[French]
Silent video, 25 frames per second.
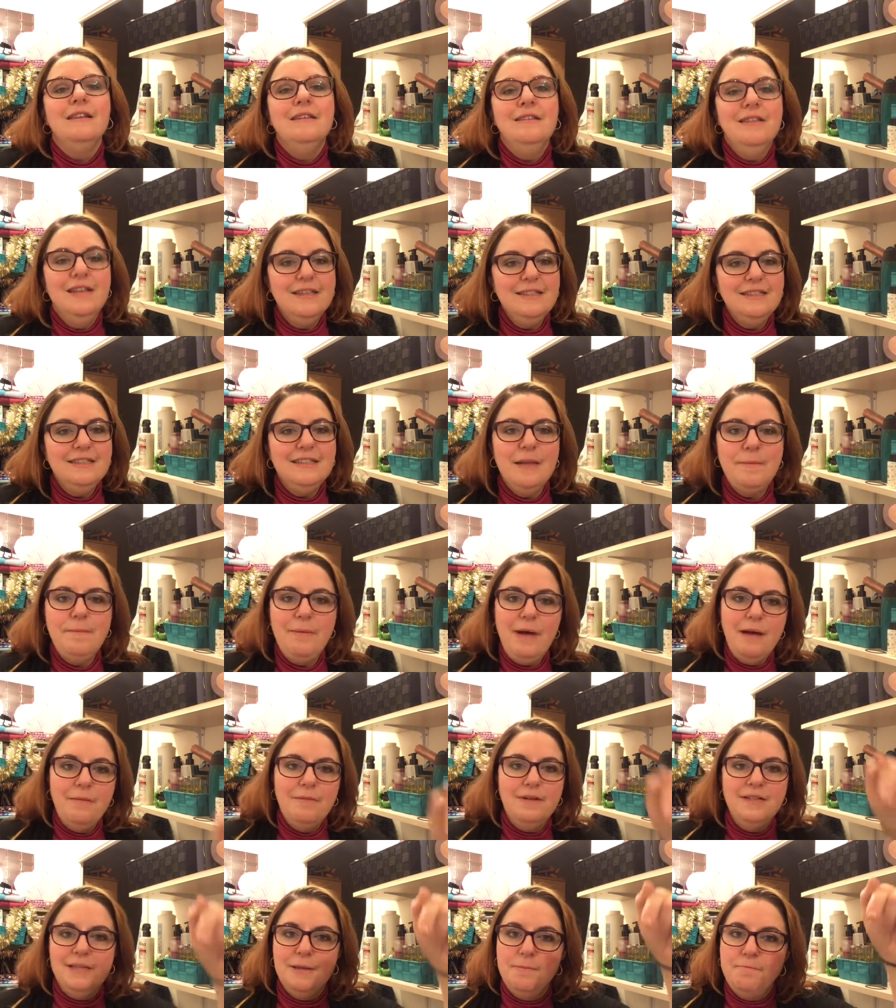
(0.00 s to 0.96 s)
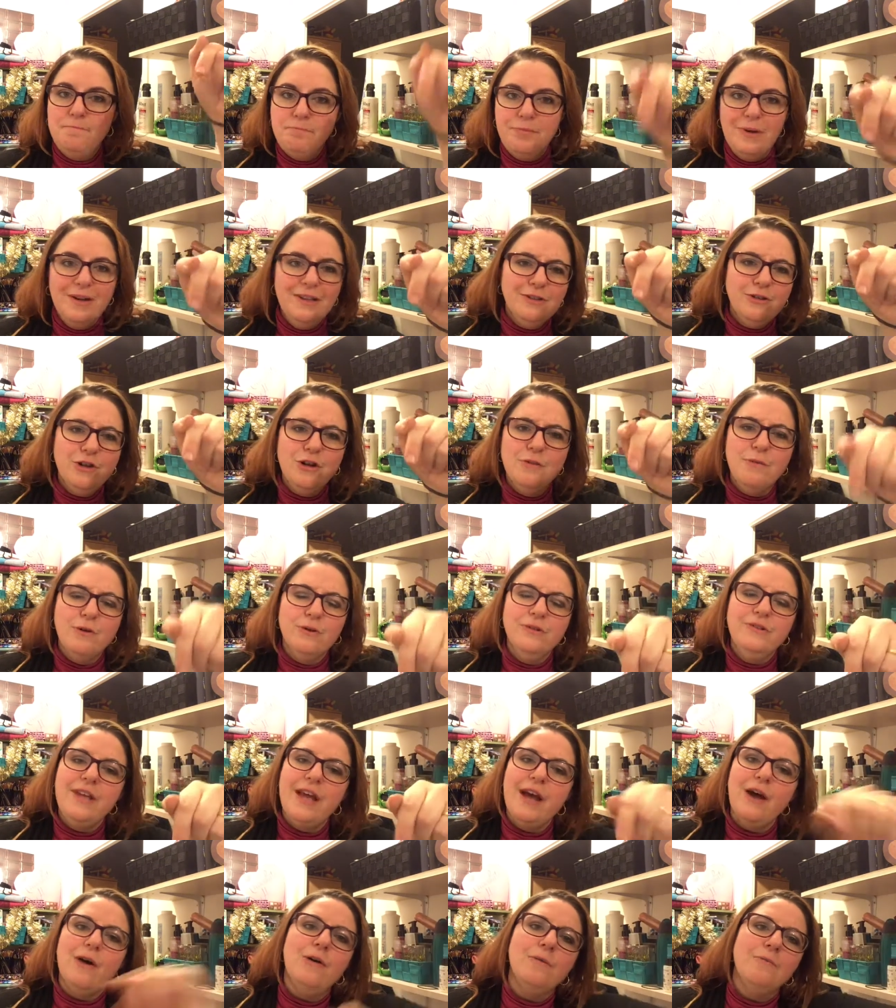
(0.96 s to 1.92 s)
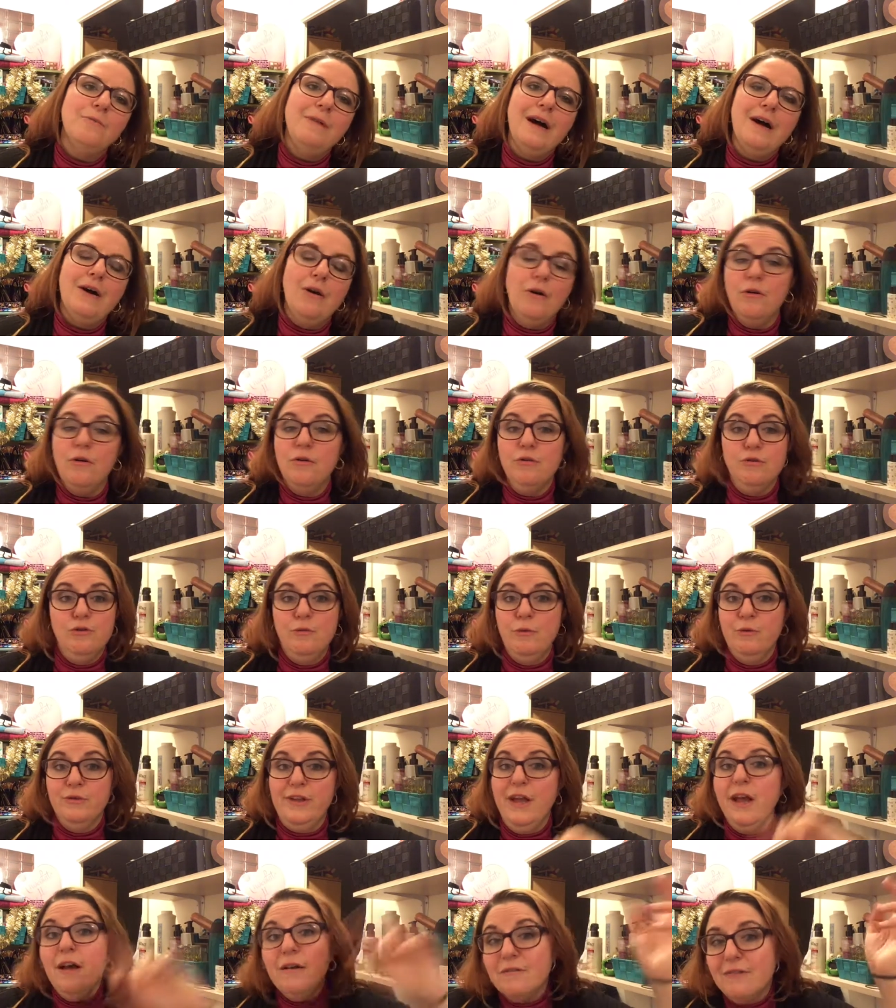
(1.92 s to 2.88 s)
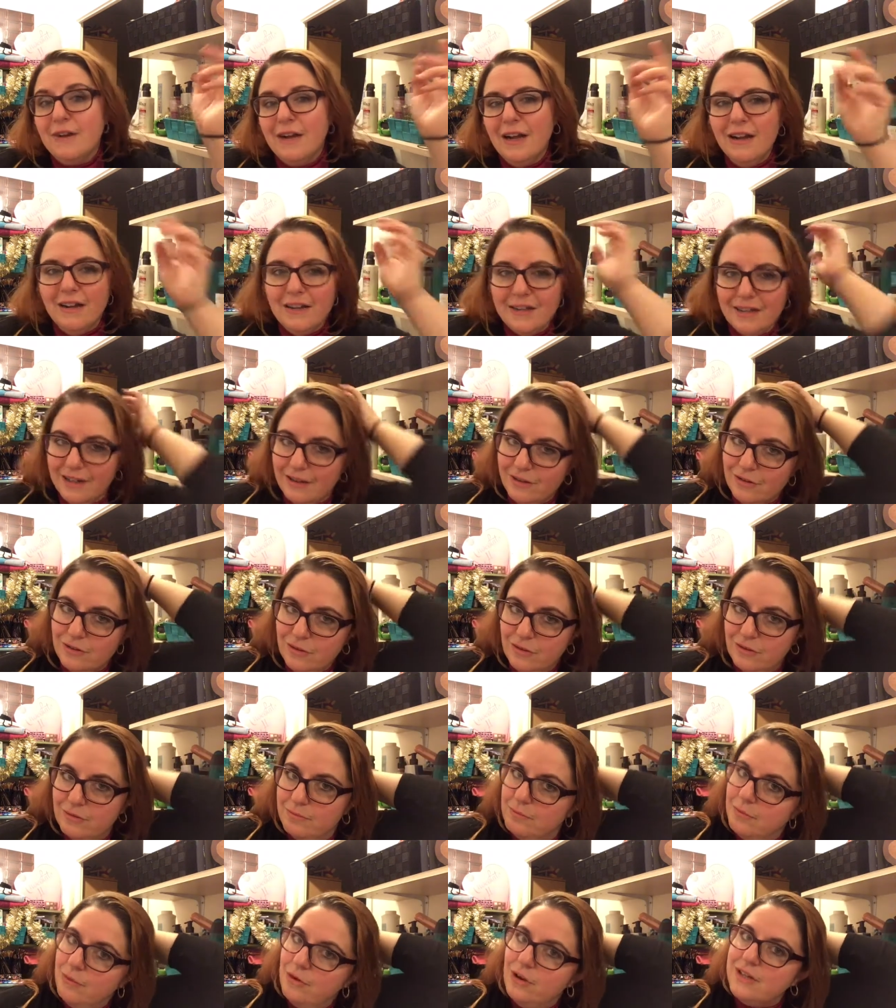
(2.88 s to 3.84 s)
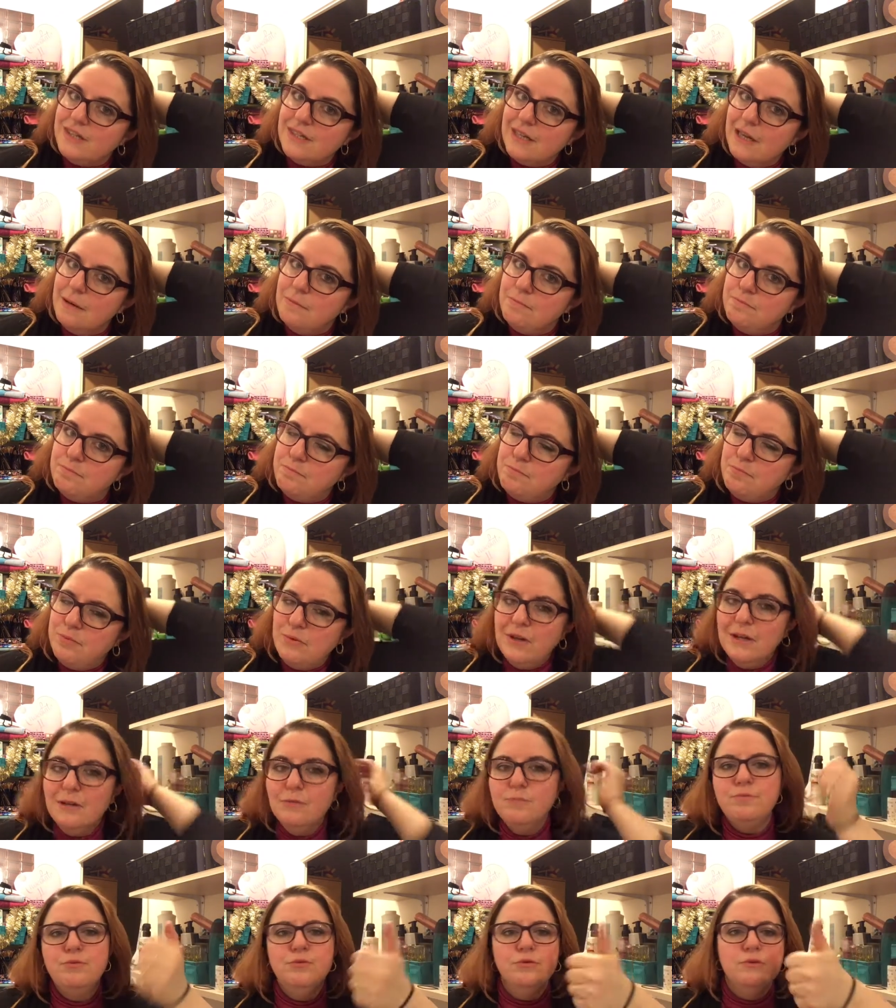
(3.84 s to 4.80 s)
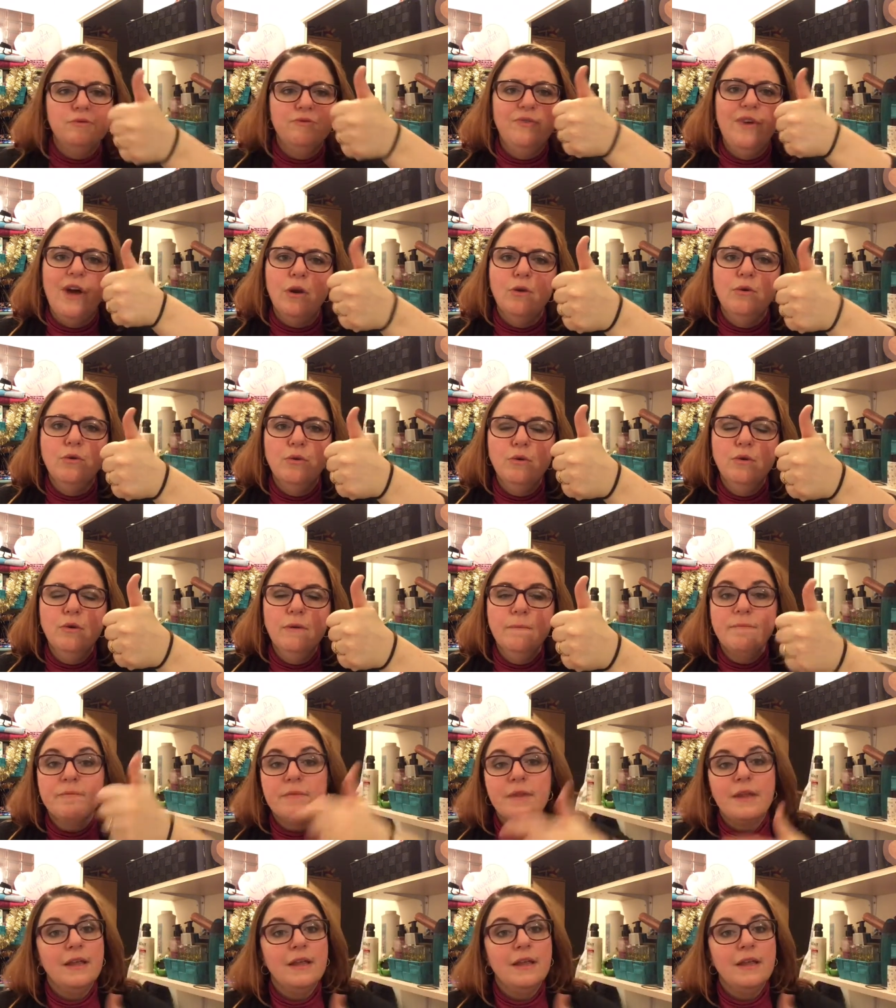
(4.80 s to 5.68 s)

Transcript: N'hésitez pas à me laisser plein de commentaires en bas, en commentaire, voilà. Me laisser plein de pouces vers le haut.